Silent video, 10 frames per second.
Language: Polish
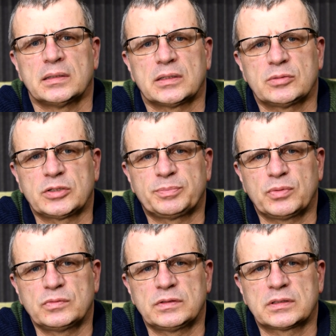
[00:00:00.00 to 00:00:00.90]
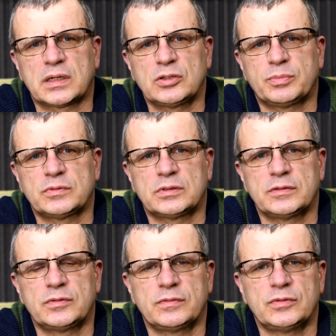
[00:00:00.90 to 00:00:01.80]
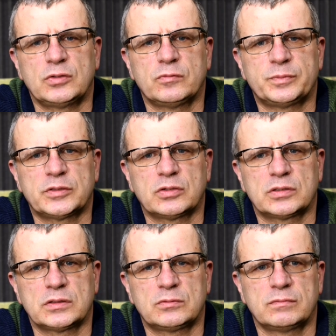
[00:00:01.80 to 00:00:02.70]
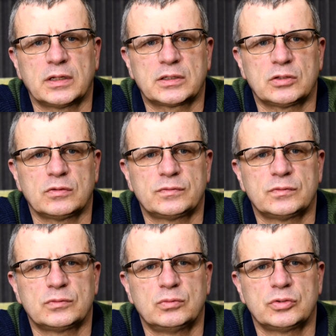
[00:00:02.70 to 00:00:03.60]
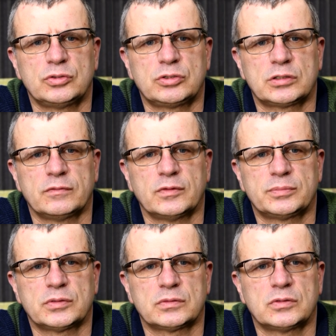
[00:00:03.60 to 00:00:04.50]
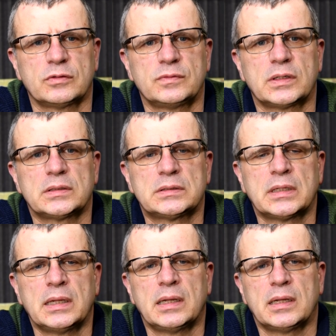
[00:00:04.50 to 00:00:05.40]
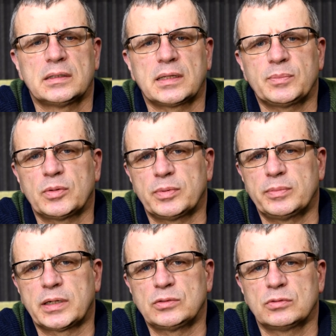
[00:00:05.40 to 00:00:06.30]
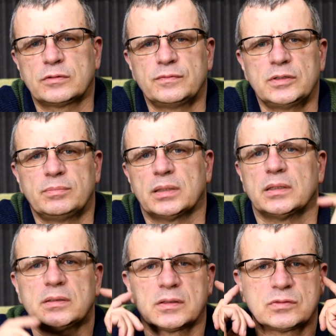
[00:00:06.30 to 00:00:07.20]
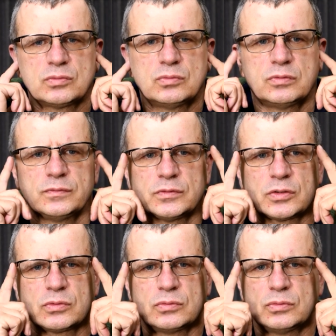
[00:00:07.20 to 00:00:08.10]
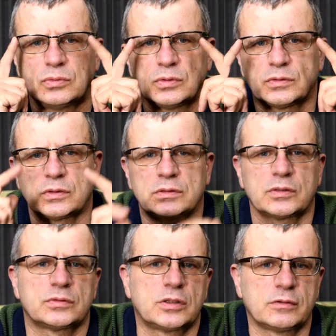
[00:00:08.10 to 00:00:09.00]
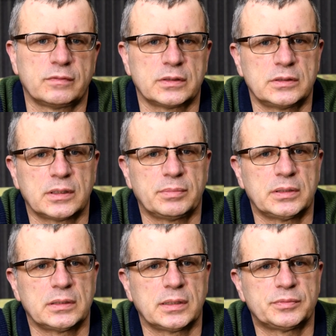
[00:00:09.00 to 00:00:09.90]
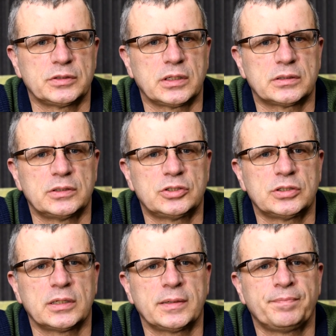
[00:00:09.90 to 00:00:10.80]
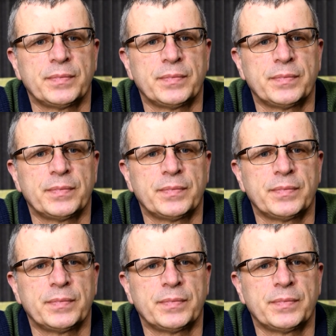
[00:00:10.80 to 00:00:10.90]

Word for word: Natomiast po uzyskaniu pozytywnych wyników psychotestów dla kierowców zgłosił się do WOMP Sosnowiec. Tam po pobraniu krwi i badaniach słuchu, wzroku został skierowany na badania psychiatryczne.